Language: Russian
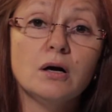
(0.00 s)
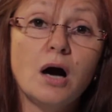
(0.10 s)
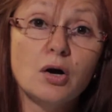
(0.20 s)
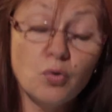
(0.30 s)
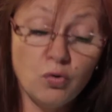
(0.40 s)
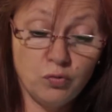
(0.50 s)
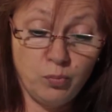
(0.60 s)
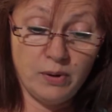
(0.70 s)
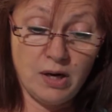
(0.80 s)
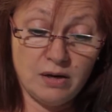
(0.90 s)
корову
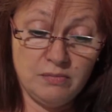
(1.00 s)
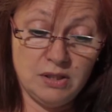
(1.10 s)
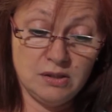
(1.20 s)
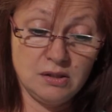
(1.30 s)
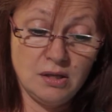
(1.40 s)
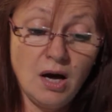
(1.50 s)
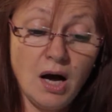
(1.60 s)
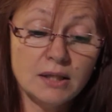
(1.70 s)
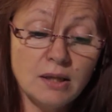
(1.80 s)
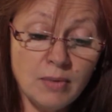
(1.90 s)
покормить.
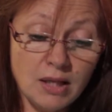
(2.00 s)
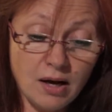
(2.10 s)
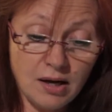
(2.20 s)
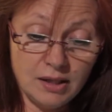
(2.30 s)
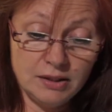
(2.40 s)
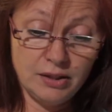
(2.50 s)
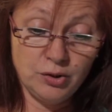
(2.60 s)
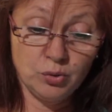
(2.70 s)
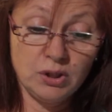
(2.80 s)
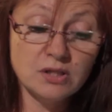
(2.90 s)
Она молока
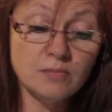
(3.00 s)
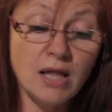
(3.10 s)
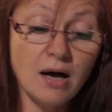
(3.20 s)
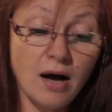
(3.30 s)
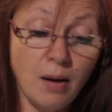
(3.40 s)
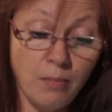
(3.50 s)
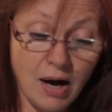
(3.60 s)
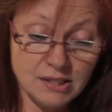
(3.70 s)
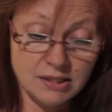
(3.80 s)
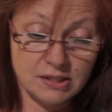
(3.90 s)
дает, из молока
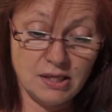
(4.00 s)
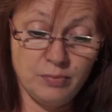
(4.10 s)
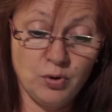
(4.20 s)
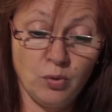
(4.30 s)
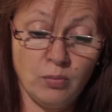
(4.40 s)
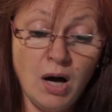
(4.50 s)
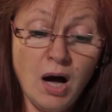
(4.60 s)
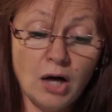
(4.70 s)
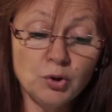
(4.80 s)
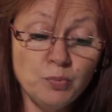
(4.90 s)
масло собьем.
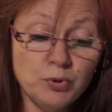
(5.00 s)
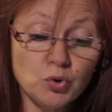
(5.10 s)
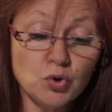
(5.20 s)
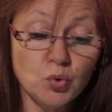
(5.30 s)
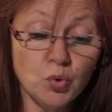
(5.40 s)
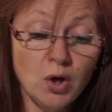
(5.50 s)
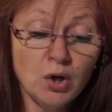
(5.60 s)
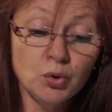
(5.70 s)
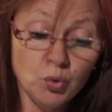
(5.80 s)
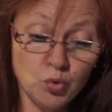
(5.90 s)
Оно петушку
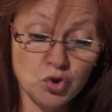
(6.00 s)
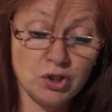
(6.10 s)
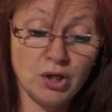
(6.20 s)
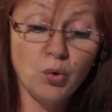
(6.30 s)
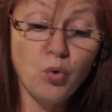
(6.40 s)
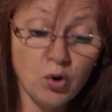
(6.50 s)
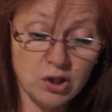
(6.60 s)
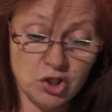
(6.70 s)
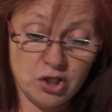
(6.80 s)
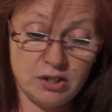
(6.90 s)
нужно,
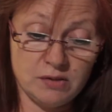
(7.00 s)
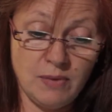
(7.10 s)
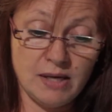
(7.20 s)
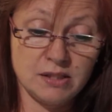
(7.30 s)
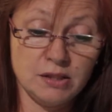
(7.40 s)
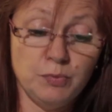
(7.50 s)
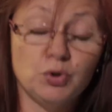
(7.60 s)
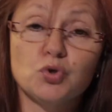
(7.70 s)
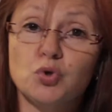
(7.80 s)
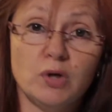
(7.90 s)
горлышко смазать.
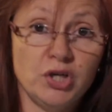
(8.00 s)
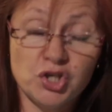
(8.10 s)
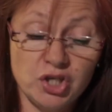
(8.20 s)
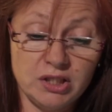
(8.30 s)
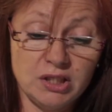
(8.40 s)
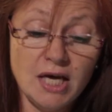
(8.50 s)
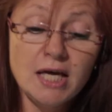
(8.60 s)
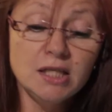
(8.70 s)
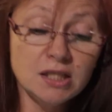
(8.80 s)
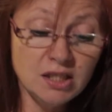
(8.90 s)
Петушок лежит,
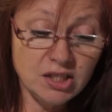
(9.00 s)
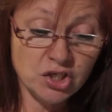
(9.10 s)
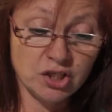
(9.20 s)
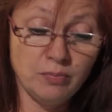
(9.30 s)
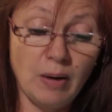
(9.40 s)
не дышит,